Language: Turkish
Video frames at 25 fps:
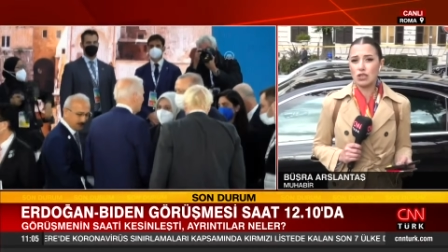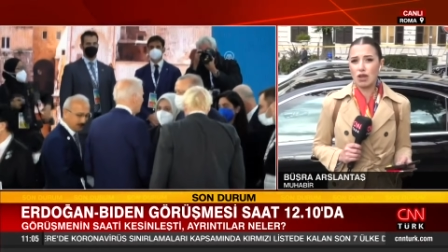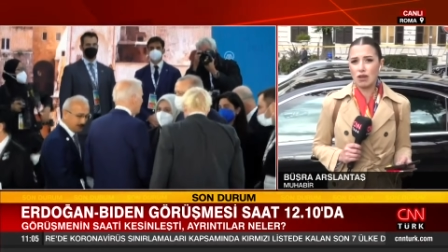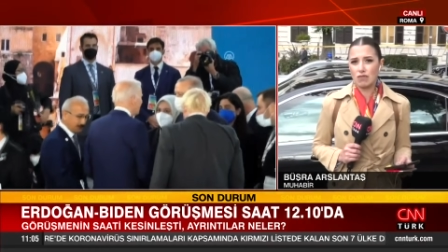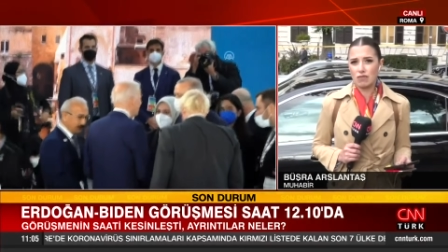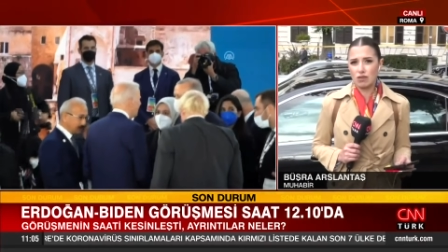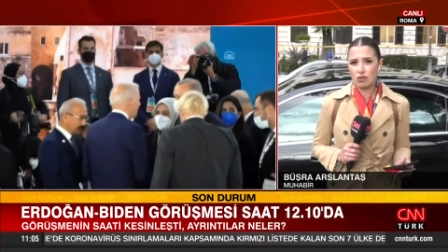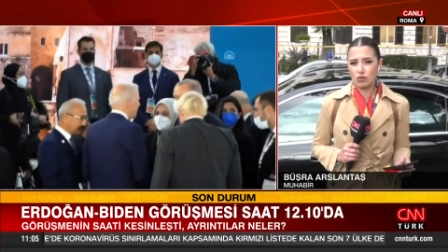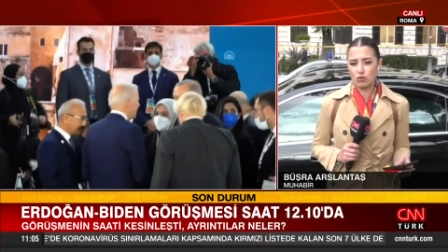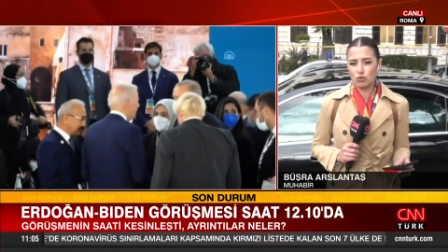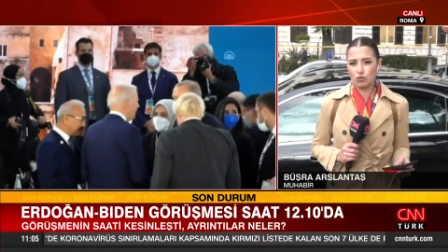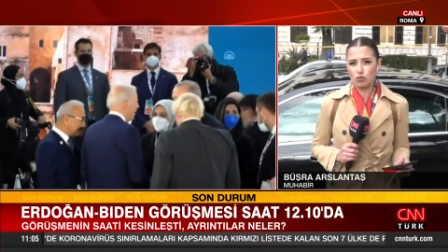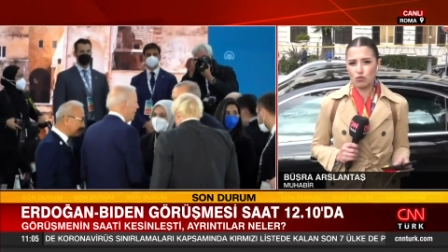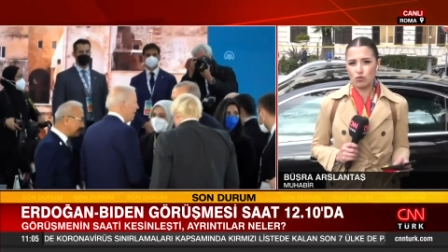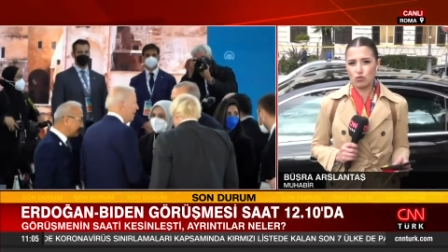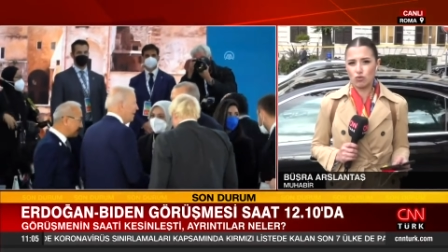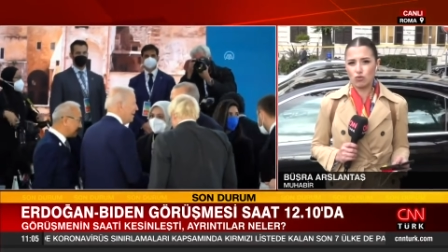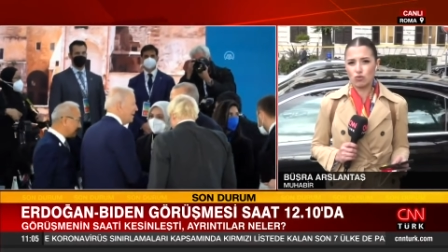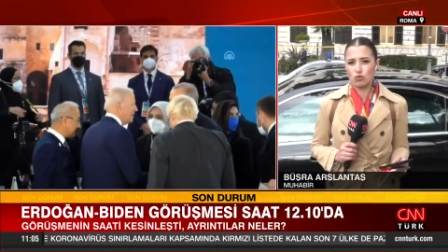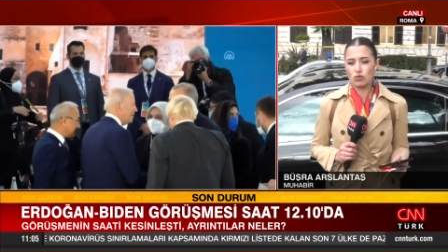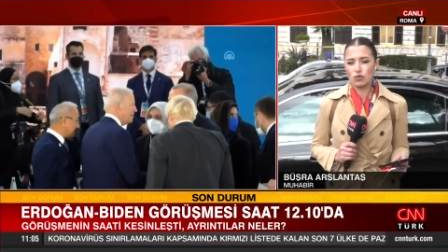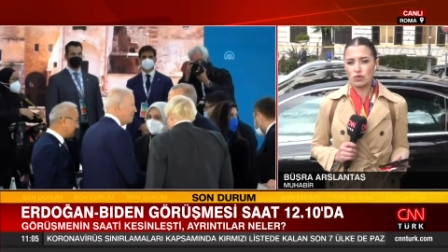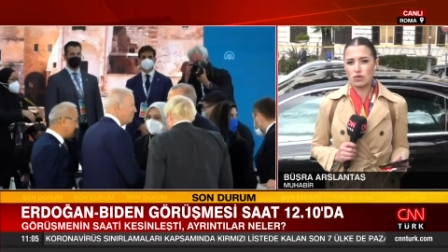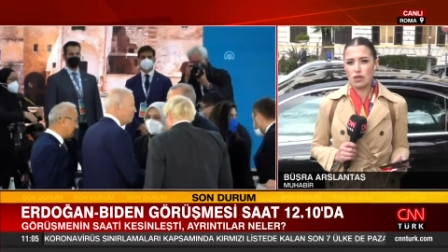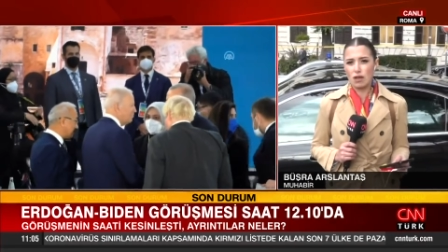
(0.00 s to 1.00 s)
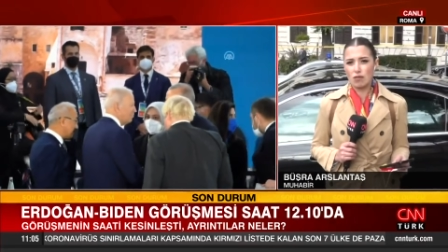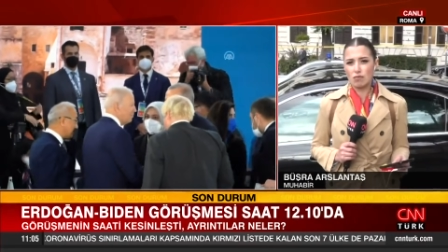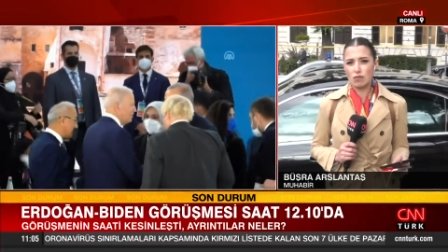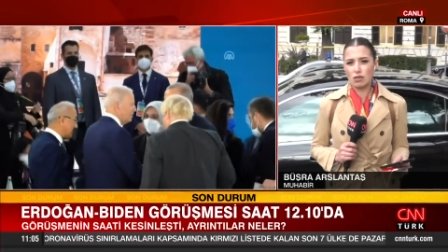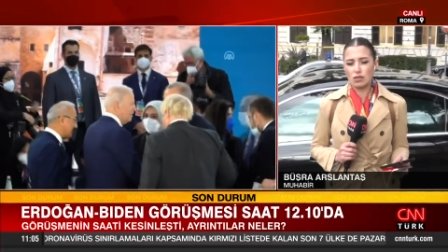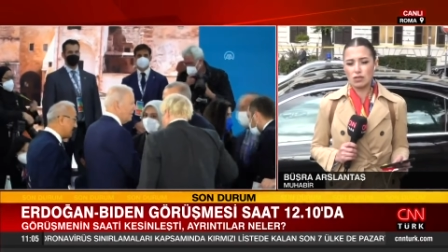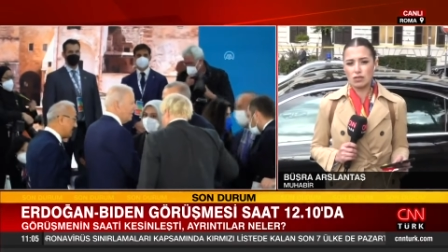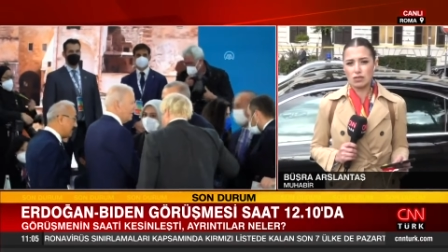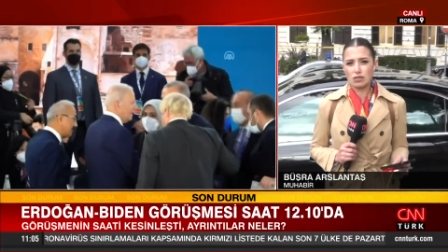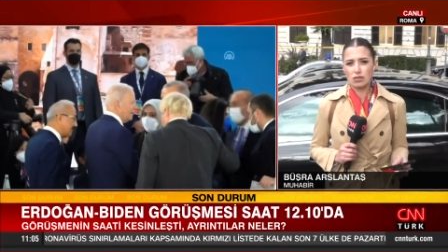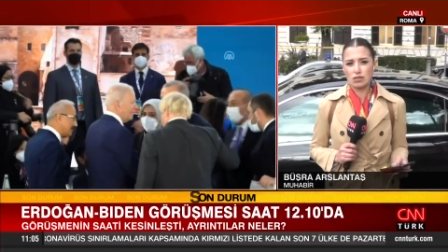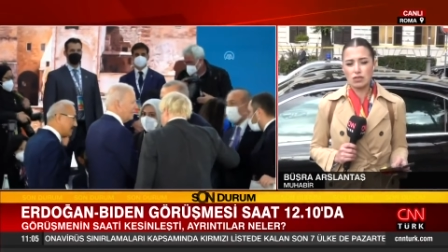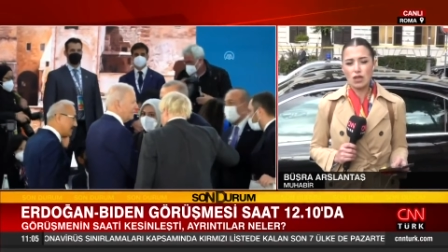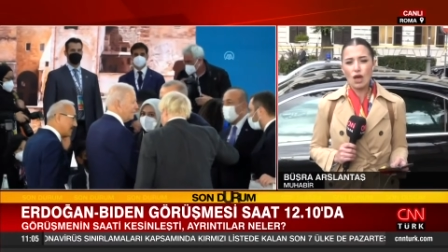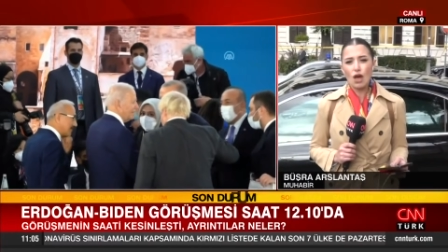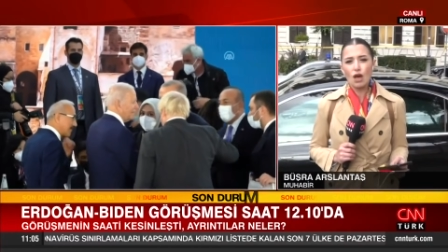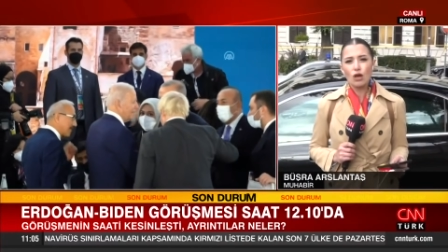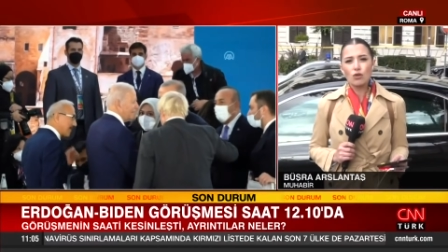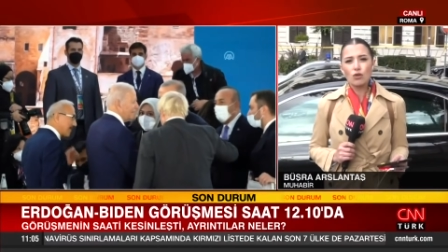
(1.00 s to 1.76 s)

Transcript: davranıyorsunuz, hızlanmalısınız.